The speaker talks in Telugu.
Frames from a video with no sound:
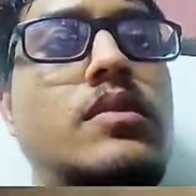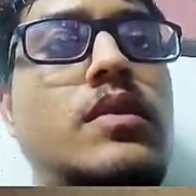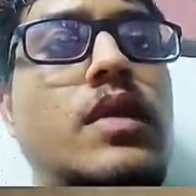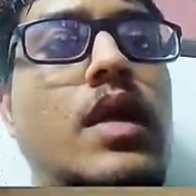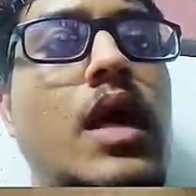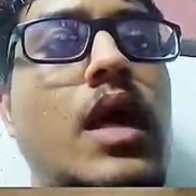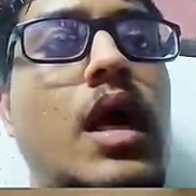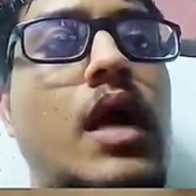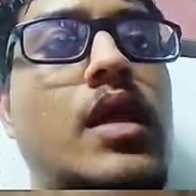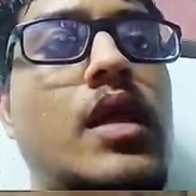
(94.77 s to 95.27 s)

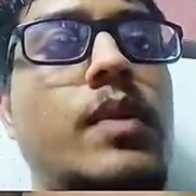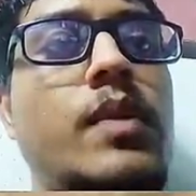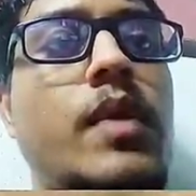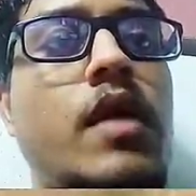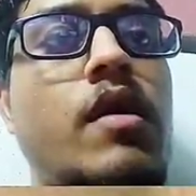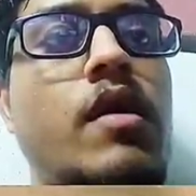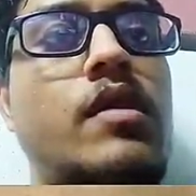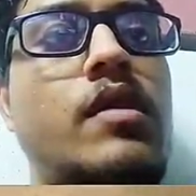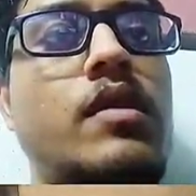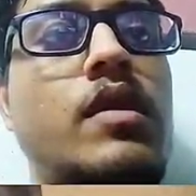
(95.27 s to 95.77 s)
నాకు అసలు
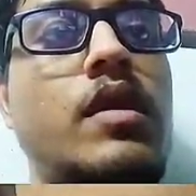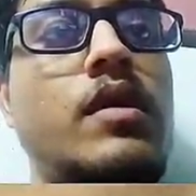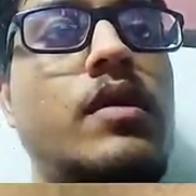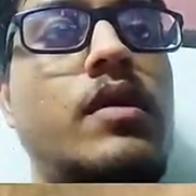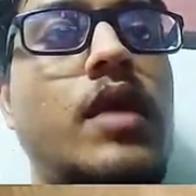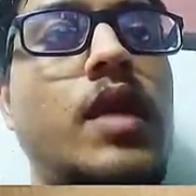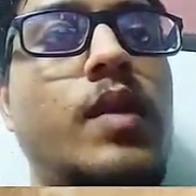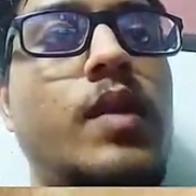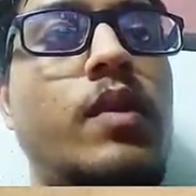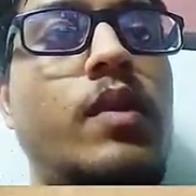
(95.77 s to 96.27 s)
భయం వేస్తుంది నాకు
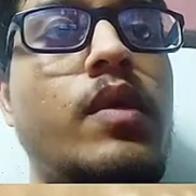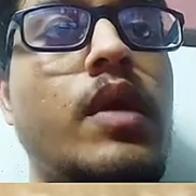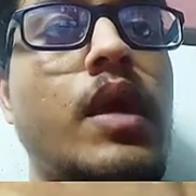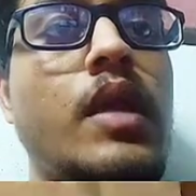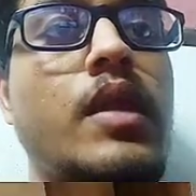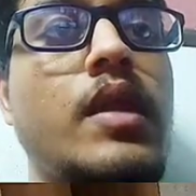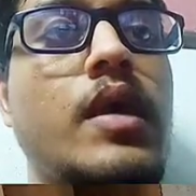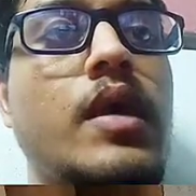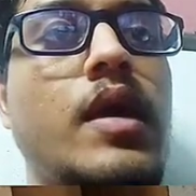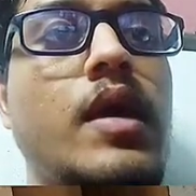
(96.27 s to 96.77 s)
పేపర్ ఉన్నాడు
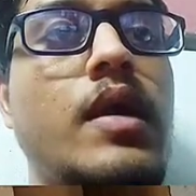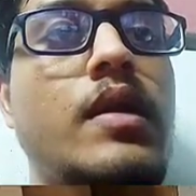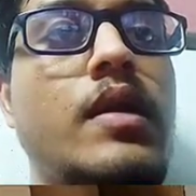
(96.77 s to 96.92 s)
అర్థం కావట్లేదు